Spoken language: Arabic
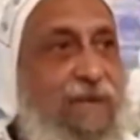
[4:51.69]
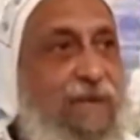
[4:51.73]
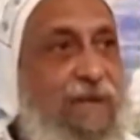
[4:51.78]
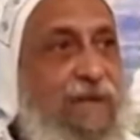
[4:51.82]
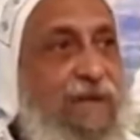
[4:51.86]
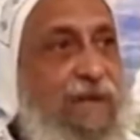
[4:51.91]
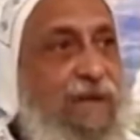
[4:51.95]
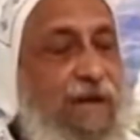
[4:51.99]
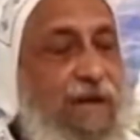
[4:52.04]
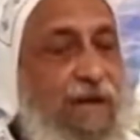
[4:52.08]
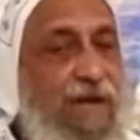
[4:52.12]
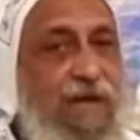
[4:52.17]

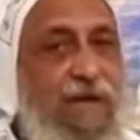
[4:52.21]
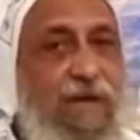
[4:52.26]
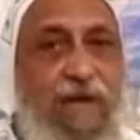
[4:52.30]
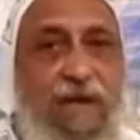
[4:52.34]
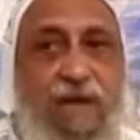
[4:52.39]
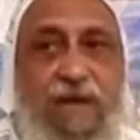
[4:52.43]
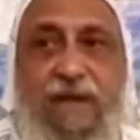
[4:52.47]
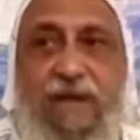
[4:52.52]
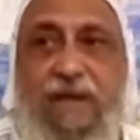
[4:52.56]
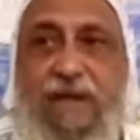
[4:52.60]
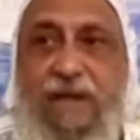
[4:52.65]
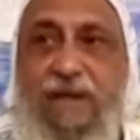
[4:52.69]

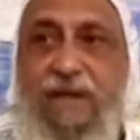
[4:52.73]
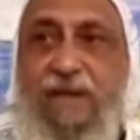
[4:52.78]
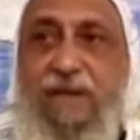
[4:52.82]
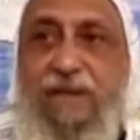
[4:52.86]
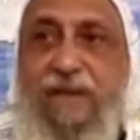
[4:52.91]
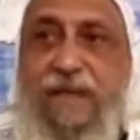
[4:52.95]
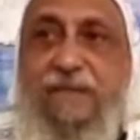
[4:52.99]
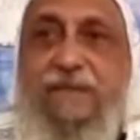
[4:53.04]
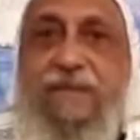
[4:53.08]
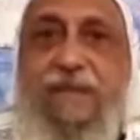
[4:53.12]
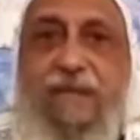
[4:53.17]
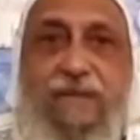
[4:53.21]

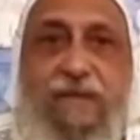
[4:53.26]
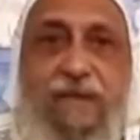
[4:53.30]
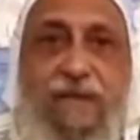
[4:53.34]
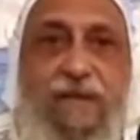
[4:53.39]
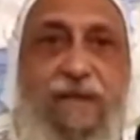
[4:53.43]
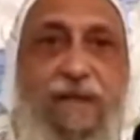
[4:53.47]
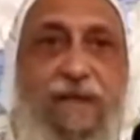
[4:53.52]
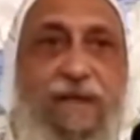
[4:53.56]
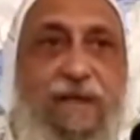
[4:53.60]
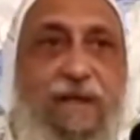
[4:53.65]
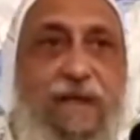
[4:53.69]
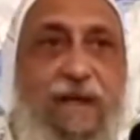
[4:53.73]
الجسدية
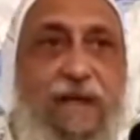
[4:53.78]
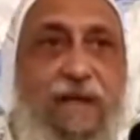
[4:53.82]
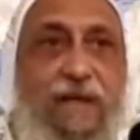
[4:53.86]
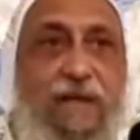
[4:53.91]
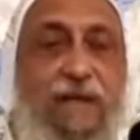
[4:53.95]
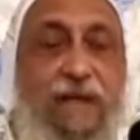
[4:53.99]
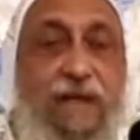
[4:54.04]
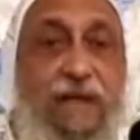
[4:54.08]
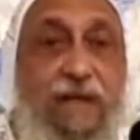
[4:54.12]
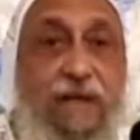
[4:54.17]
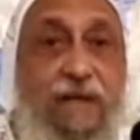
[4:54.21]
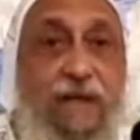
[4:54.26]

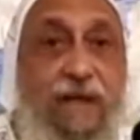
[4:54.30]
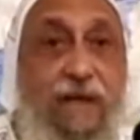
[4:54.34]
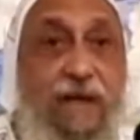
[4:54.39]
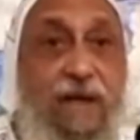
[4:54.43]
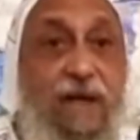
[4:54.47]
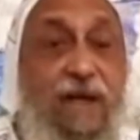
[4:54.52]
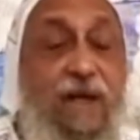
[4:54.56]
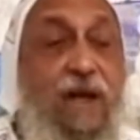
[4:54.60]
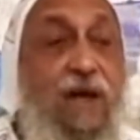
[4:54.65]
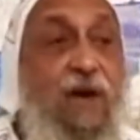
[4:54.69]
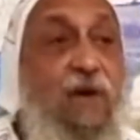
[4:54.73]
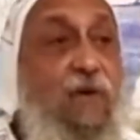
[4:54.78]
الخارجية
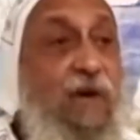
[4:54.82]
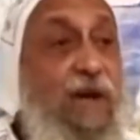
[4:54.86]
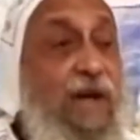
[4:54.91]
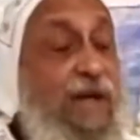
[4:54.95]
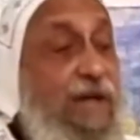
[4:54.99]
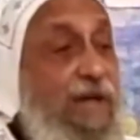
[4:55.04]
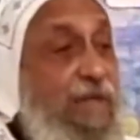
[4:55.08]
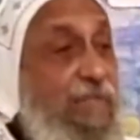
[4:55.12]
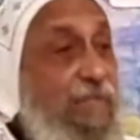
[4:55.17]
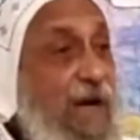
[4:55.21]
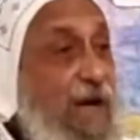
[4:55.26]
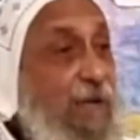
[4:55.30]
ولكن
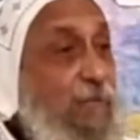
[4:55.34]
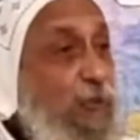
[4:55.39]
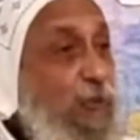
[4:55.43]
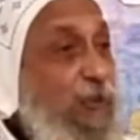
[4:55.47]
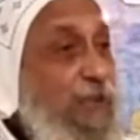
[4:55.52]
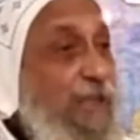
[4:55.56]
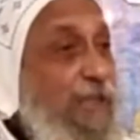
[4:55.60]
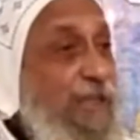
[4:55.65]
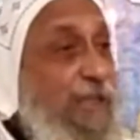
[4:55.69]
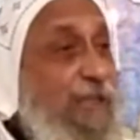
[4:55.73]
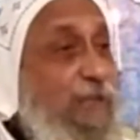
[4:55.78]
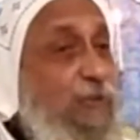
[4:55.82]

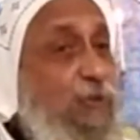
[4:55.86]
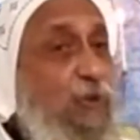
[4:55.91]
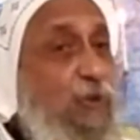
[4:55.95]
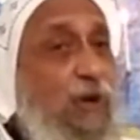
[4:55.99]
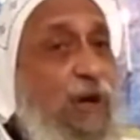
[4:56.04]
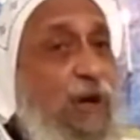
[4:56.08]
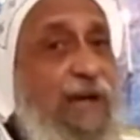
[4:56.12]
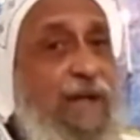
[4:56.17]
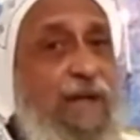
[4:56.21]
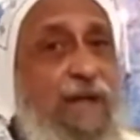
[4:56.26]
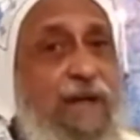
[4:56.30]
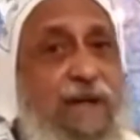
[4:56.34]
معمودية يوحنا
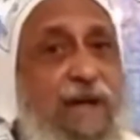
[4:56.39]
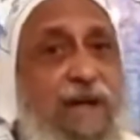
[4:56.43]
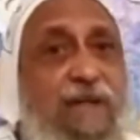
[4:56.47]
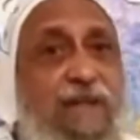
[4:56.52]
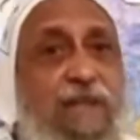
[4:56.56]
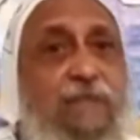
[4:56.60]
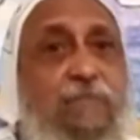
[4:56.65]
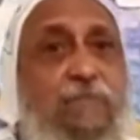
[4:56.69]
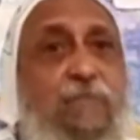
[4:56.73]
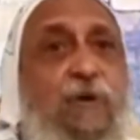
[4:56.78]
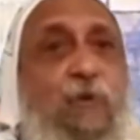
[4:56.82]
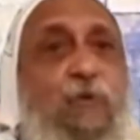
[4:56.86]
كانت
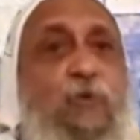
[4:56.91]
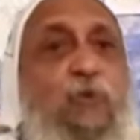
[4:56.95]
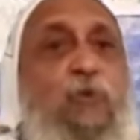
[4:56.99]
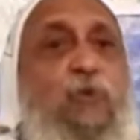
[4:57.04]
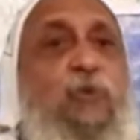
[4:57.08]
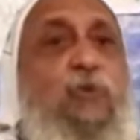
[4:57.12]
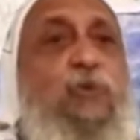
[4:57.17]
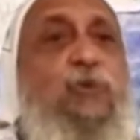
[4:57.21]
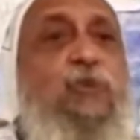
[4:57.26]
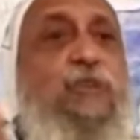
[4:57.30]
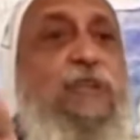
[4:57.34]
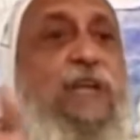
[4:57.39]

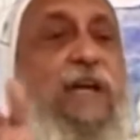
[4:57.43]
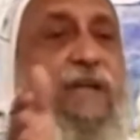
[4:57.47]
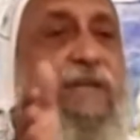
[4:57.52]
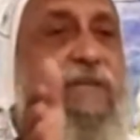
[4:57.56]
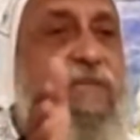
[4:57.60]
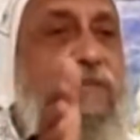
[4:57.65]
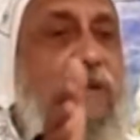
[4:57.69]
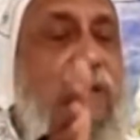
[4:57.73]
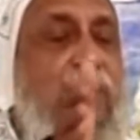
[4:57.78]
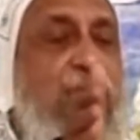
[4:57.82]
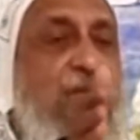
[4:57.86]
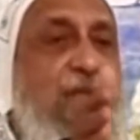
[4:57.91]
موجودة
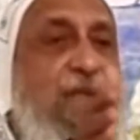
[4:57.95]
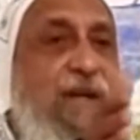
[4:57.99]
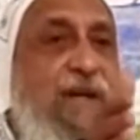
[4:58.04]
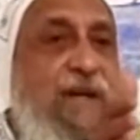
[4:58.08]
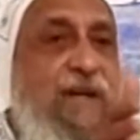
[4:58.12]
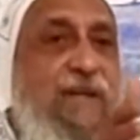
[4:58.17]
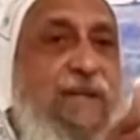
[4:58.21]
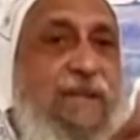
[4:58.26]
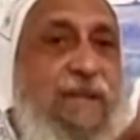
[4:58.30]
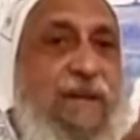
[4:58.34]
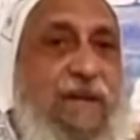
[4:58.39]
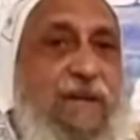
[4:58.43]

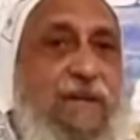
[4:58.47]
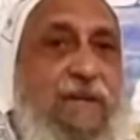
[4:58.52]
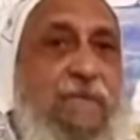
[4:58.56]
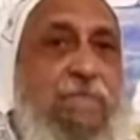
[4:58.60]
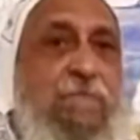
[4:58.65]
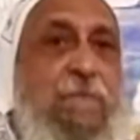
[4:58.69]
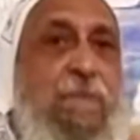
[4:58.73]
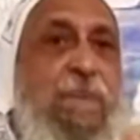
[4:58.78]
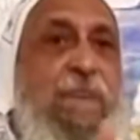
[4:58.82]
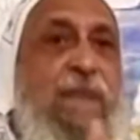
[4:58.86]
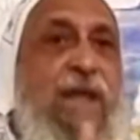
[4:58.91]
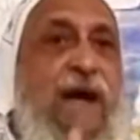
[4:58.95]
طبيعيا
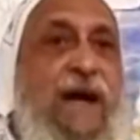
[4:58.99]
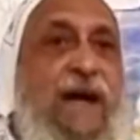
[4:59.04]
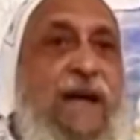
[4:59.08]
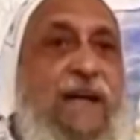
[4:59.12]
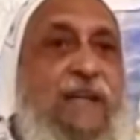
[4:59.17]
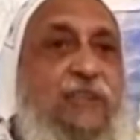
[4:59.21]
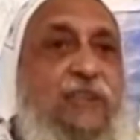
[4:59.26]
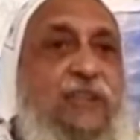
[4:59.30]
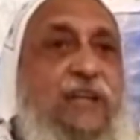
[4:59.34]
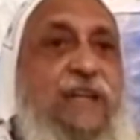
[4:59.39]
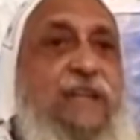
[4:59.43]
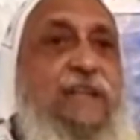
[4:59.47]

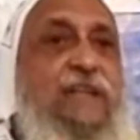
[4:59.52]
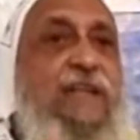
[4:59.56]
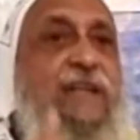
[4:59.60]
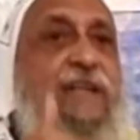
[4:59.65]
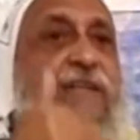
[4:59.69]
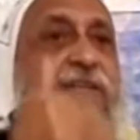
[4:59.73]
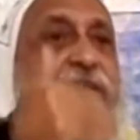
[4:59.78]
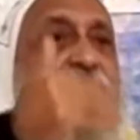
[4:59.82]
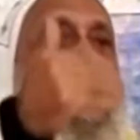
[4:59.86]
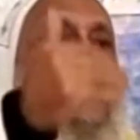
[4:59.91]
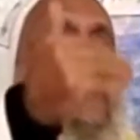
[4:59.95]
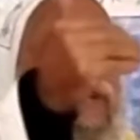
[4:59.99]
علشان يدي
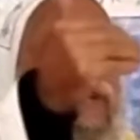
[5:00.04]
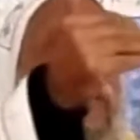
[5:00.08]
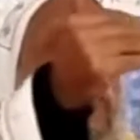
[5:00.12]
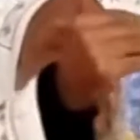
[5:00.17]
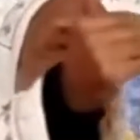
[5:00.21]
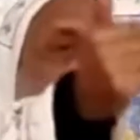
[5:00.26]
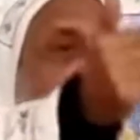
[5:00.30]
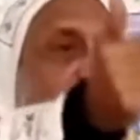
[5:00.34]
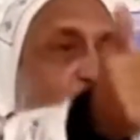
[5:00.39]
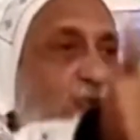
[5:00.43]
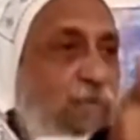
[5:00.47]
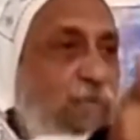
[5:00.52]

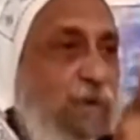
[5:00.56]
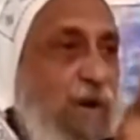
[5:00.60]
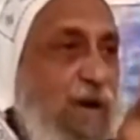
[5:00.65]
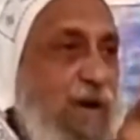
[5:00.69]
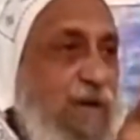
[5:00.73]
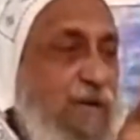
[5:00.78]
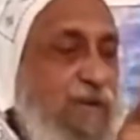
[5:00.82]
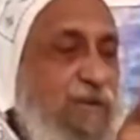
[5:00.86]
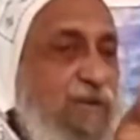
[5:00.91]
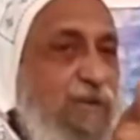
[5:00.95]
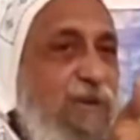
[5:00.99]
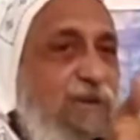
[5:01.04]
تقدم
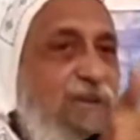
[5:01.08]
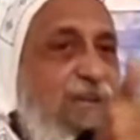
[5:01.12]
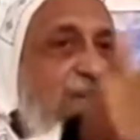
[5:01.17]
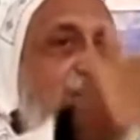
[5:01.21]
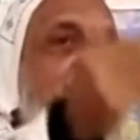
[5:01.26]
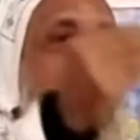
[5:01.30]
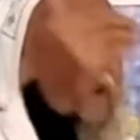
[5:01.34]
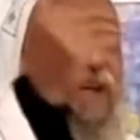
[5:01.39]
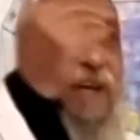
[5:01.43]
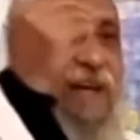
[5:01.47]
أكتر إنه